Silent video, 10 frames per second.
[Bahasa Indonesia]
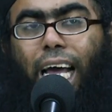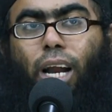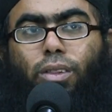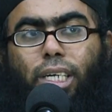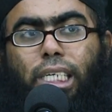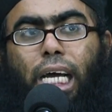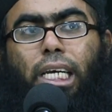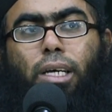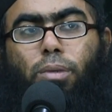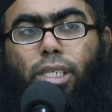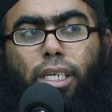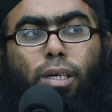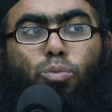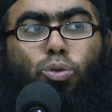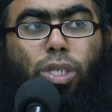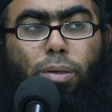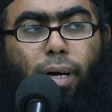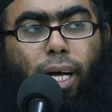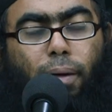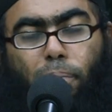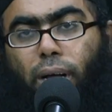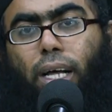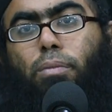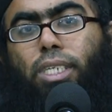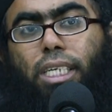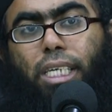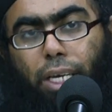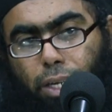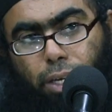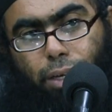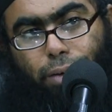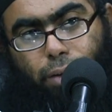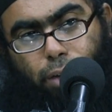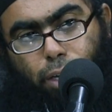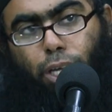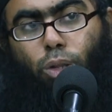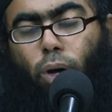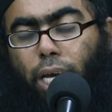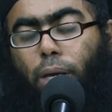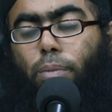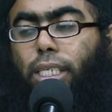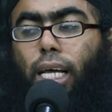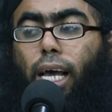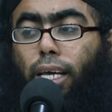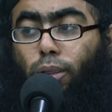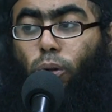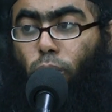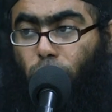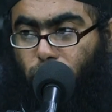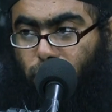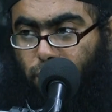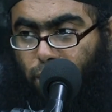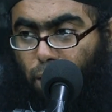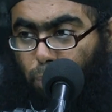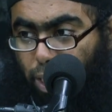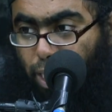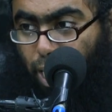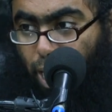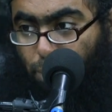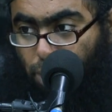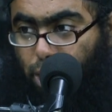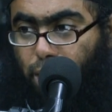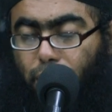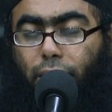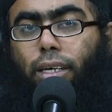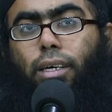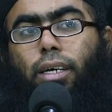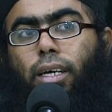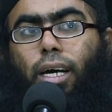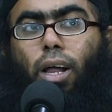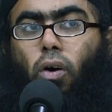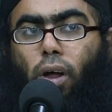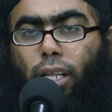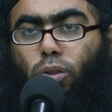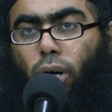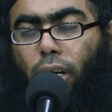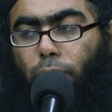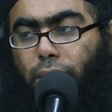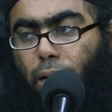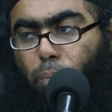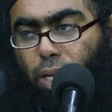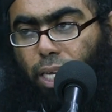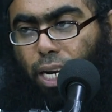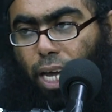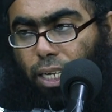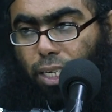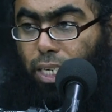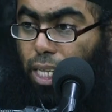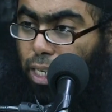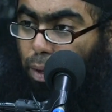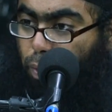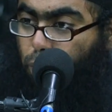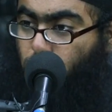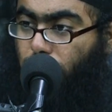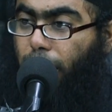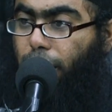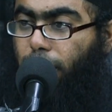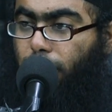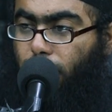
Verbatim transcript: Kalau terjadi misalnya musibah, maka bisa jadi itu akibat salah hitung, salah perkiraan bisa jadi kalau orang itu akibat salah perkiraan ya dia tidak berdosa